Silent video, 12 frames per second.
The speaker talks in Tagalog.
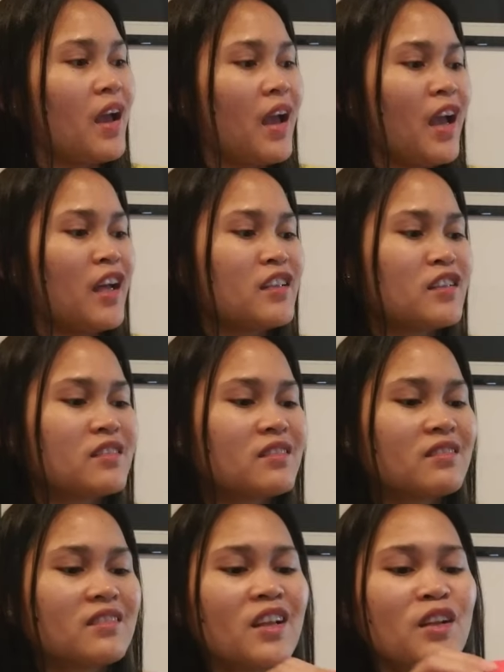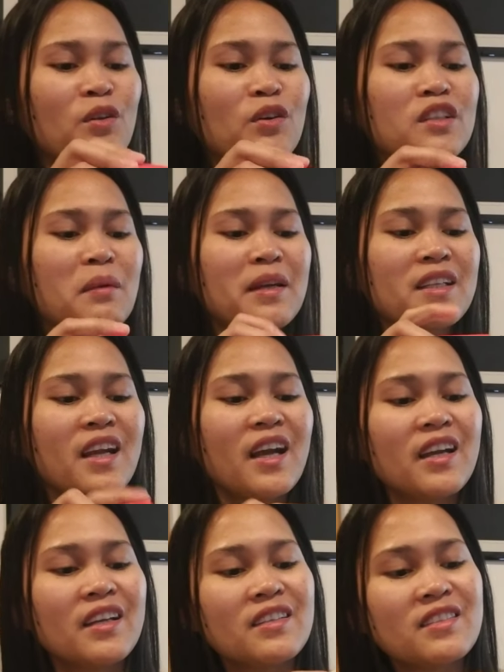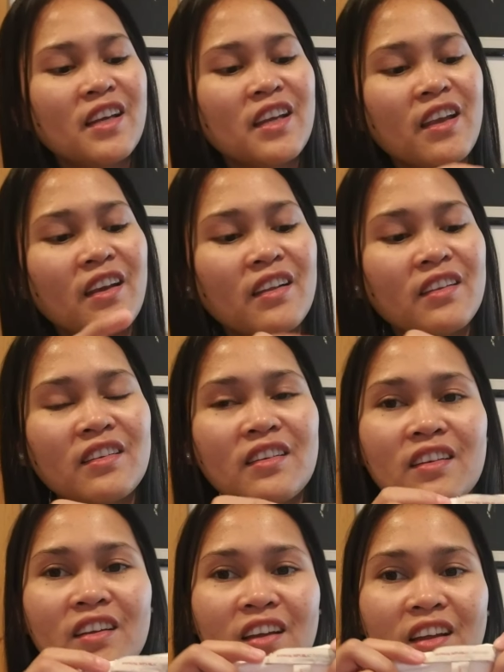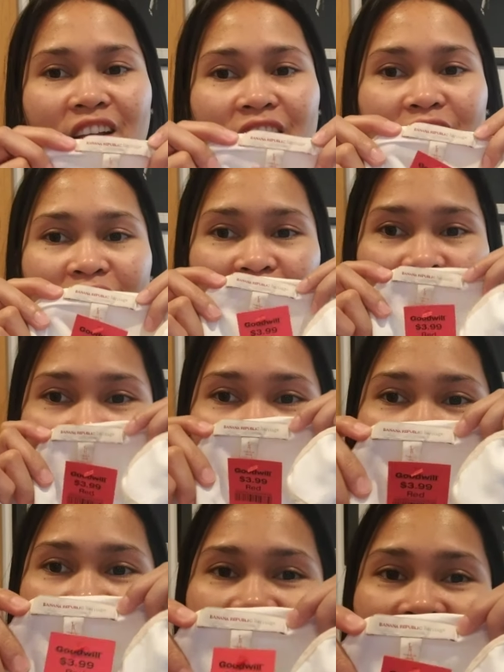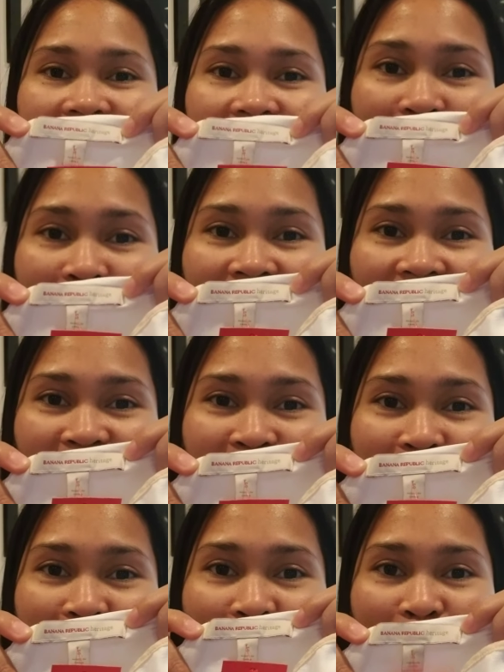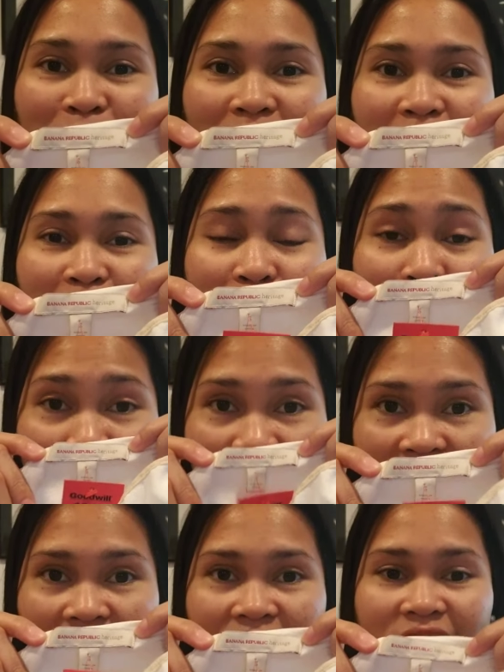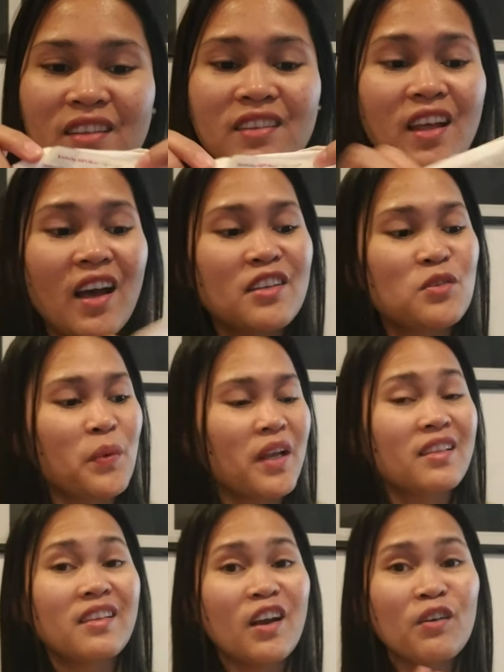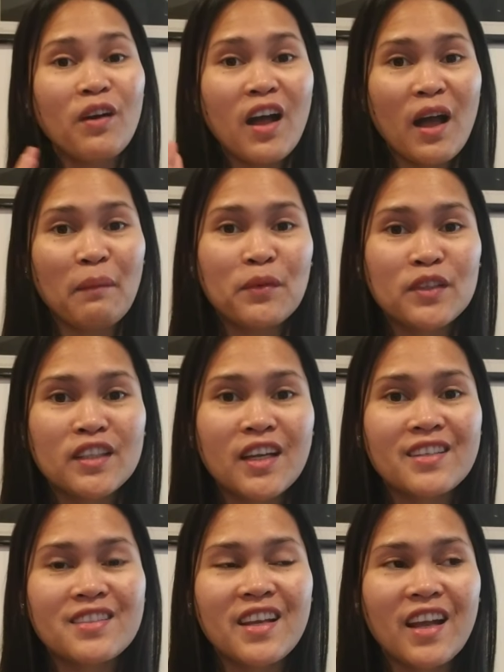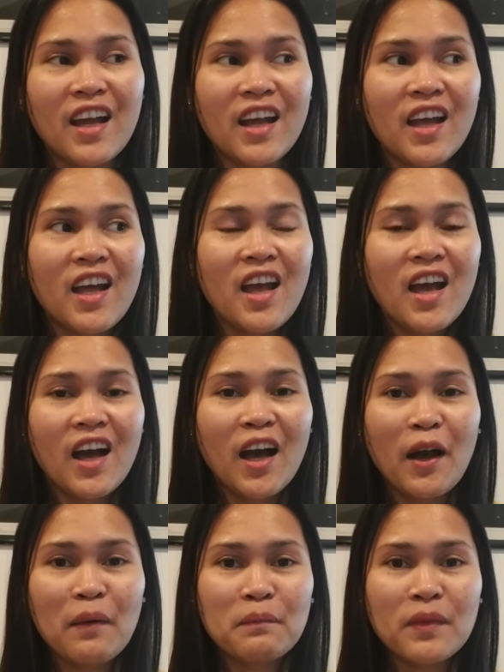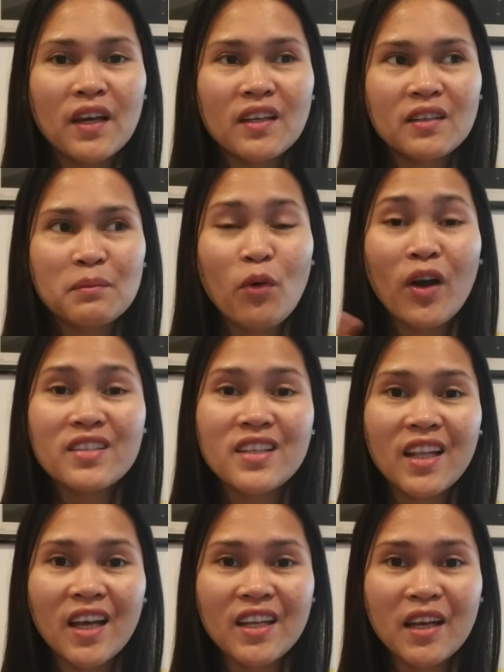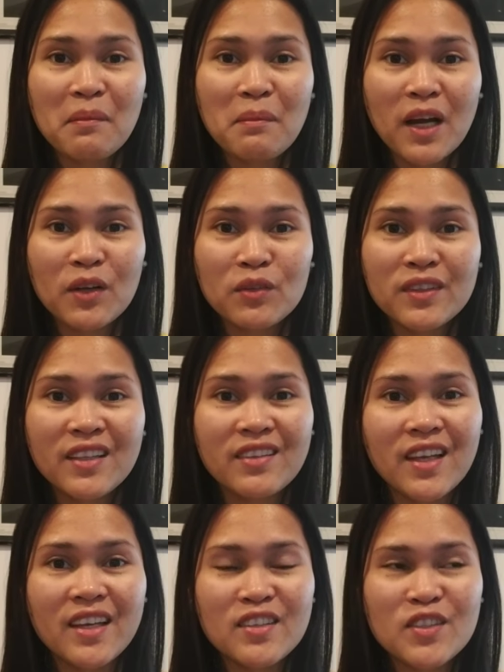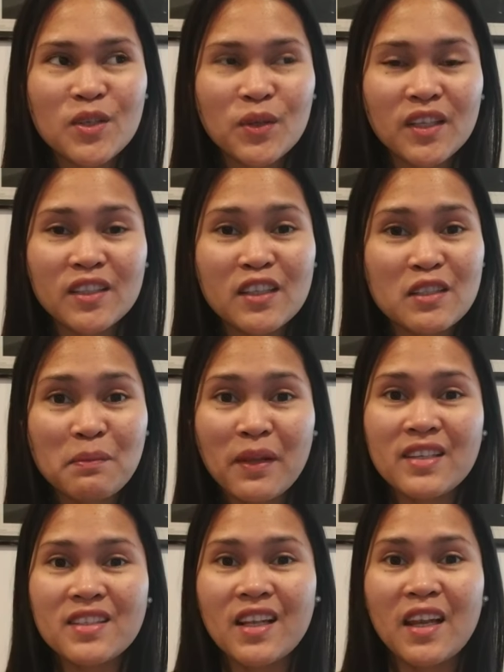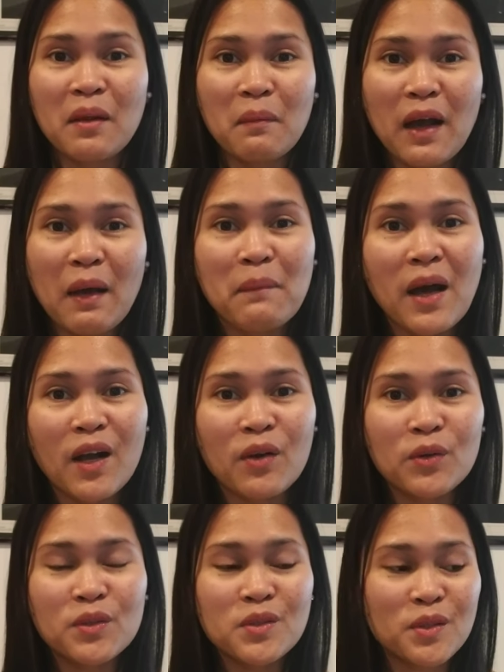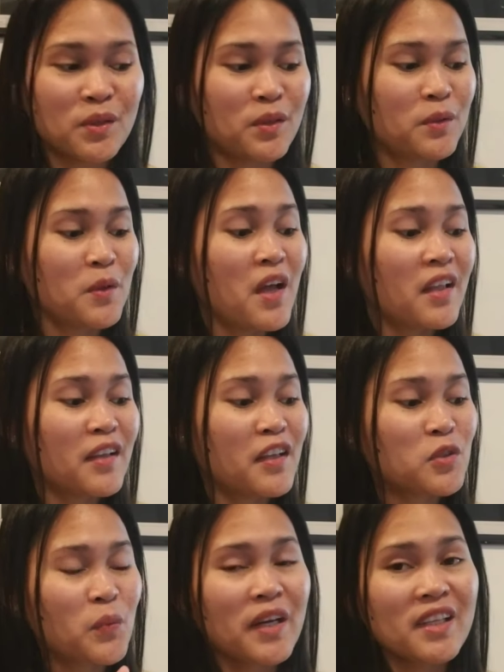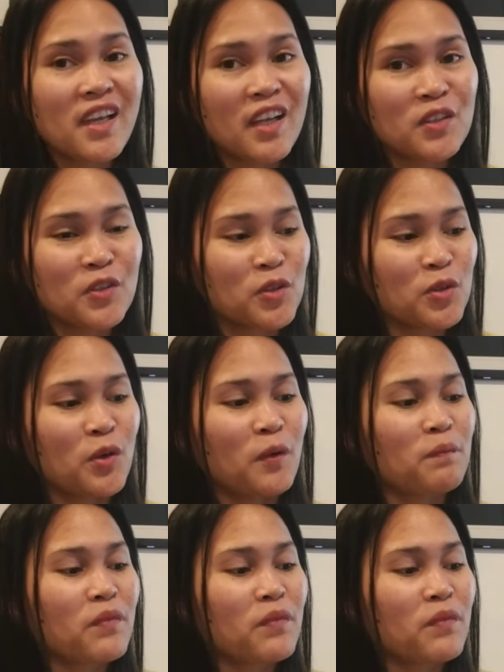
And Look naman guys, ayan. It's a Banana Republic brand. Nakaswerte ako kahapon kasi nga um, nagbukas sila ng bagong dating. So, nag-display sila ng mga bago. So, naswertihan ko to.